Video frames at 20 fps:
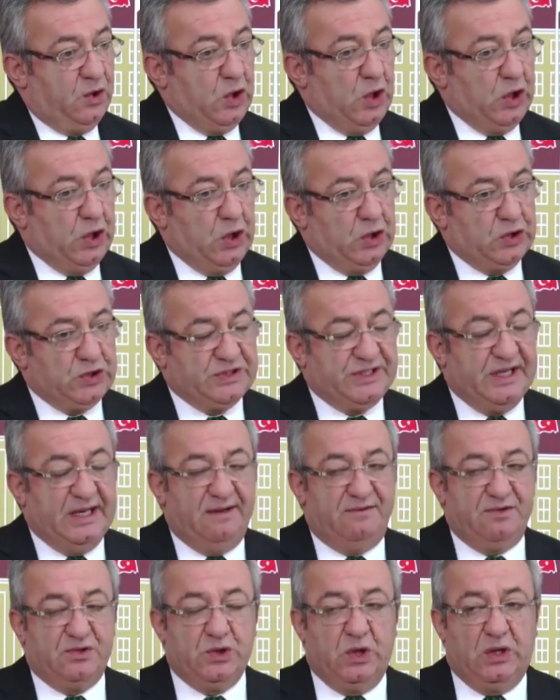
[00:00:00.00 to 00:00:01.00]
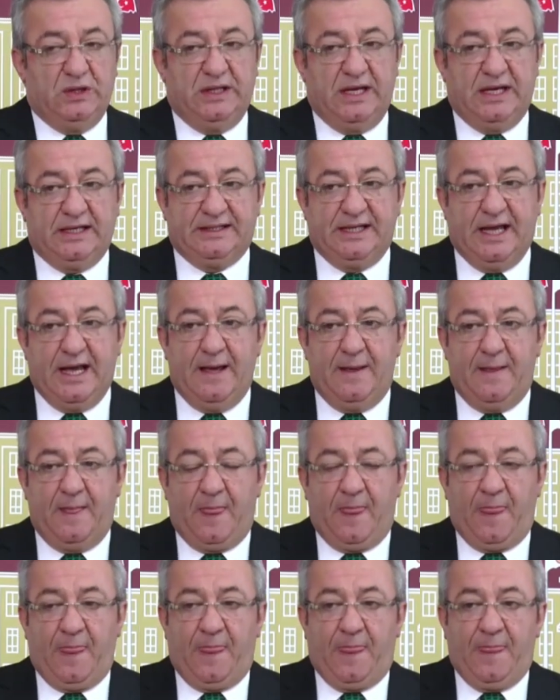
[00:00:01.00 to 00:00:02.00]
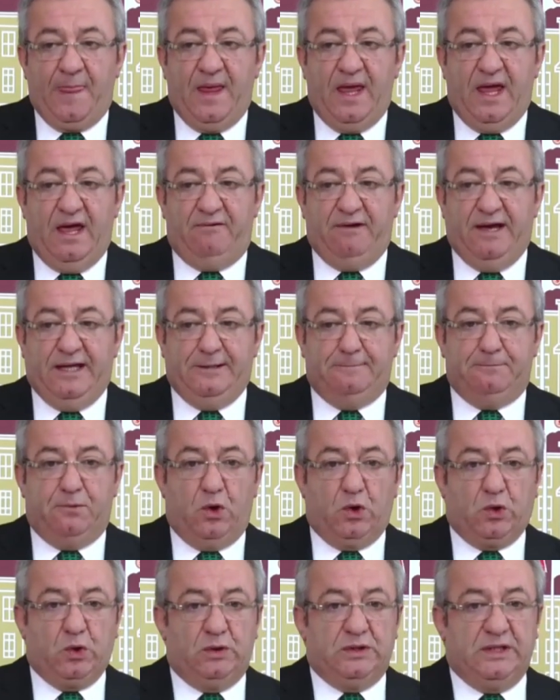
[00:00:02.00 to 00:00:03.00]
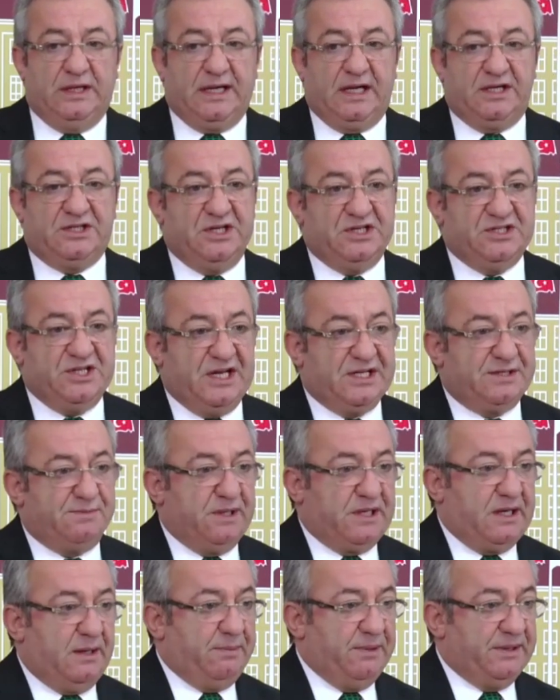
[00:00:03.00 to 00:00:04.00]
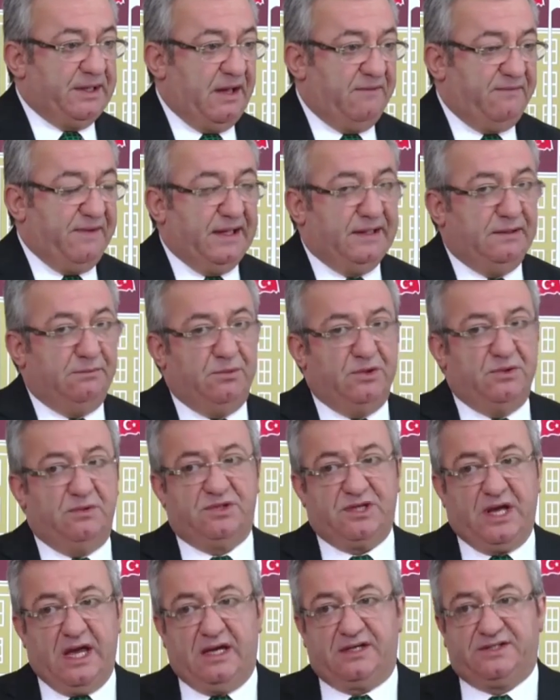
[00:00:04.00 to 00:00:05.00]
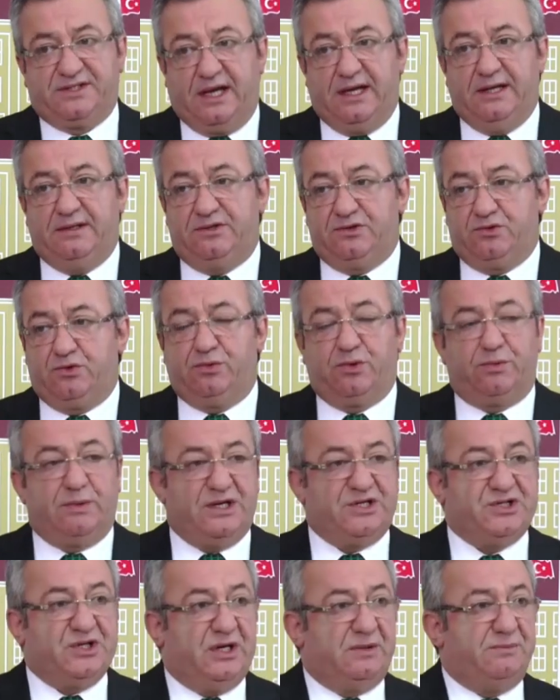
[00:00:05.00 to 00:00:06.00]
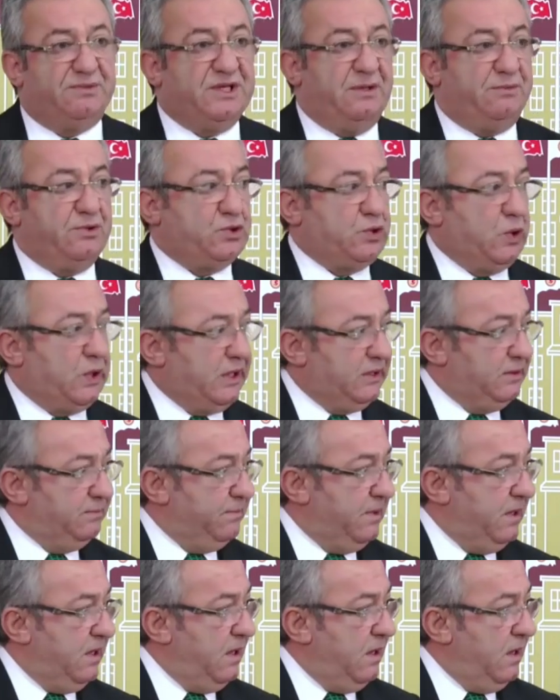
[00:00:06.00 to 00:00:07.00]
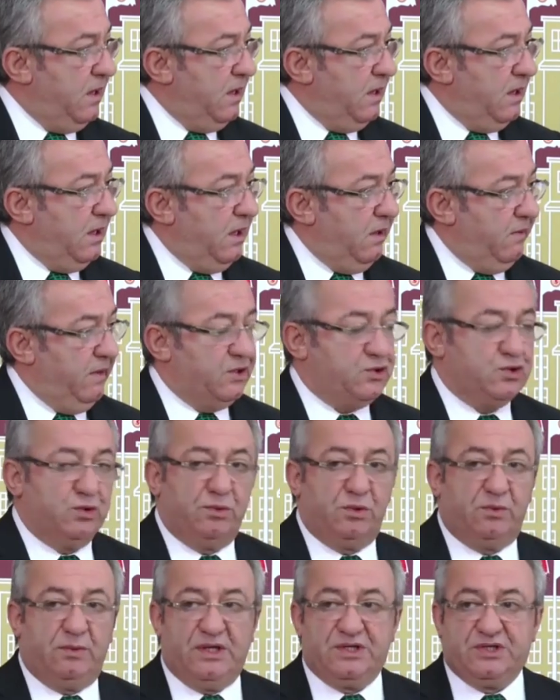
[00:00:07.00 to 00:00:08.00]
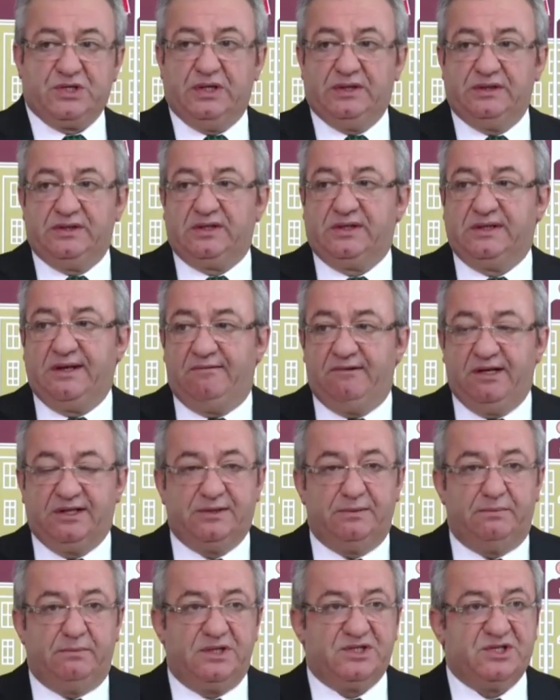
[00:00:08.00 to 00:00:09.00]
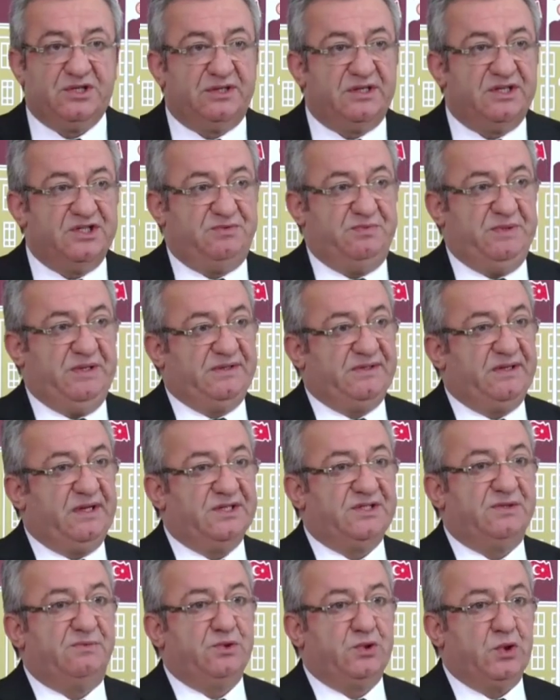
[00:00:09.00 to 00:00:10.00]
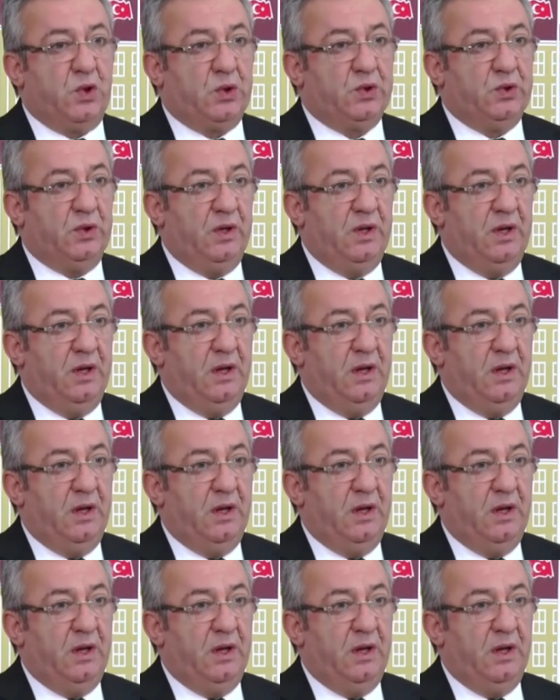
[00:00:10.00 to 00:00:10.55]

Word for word: Görüyoruz televizyonlarda. Efendim okulları açacağız mı? Kapa Efendim bu e, Sayın Cumhurbaşkanımıza bir soralım. Evet Cumhurbaşkanıdır, devletin başıdır hiçbir itirazımız yok.